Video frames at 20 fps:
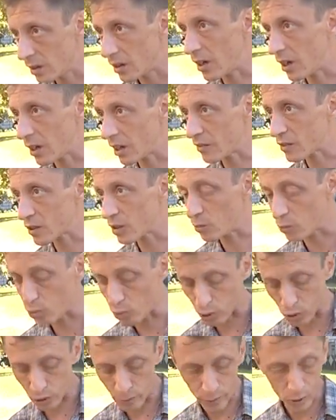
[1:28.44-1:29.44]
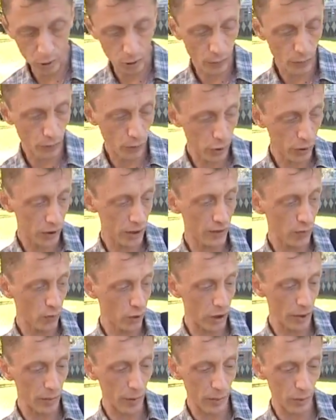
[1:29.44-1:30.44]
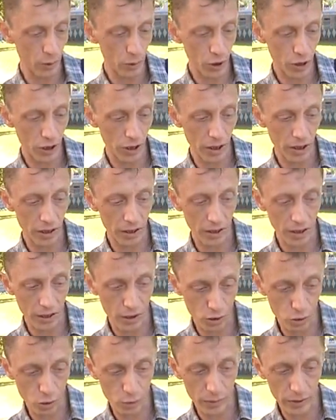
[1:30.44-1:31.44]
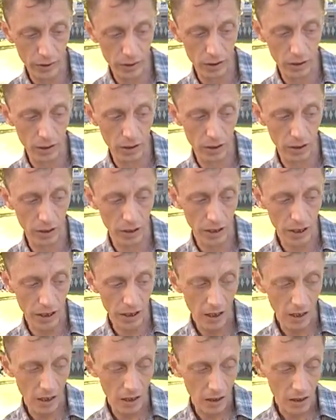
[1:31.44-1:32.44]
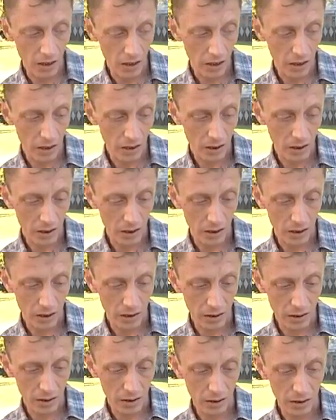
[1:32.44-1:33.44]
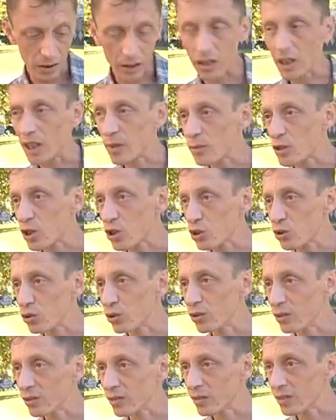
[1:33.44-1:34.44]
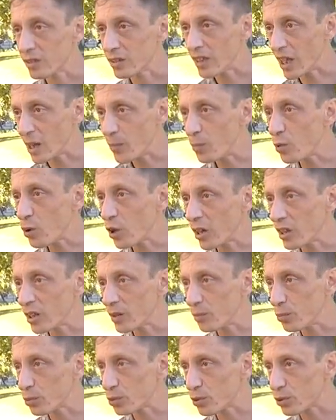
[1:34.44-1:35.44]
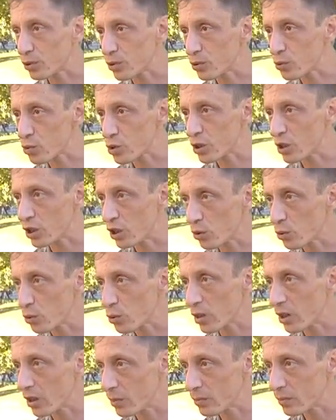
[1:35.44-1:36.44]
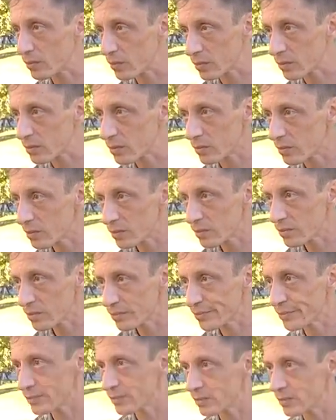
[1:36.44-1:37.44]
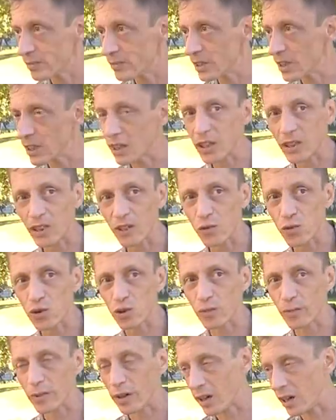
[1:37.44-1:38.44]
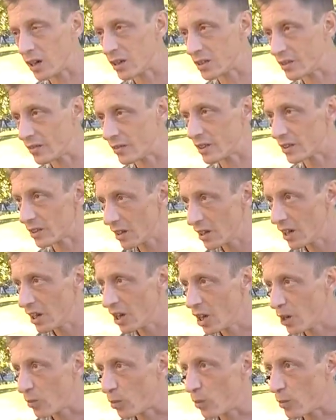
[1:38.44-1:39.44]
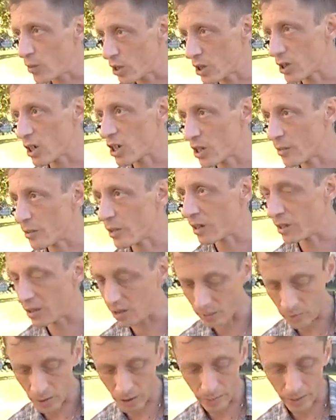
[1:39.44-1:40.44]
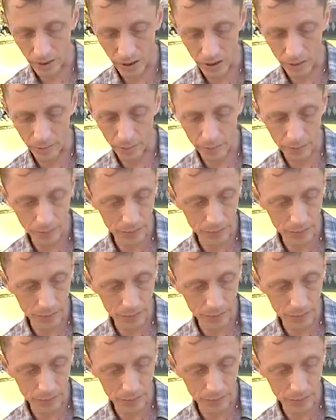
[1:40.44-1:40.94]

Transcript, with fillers: Харьковскому госпиталю. Вот сегодня мы получили эти костюмы и э, надеемся, что, дай бог, они будут нужны хирургам не для того, чтобы оказывать помощь нашим раненым ребятам.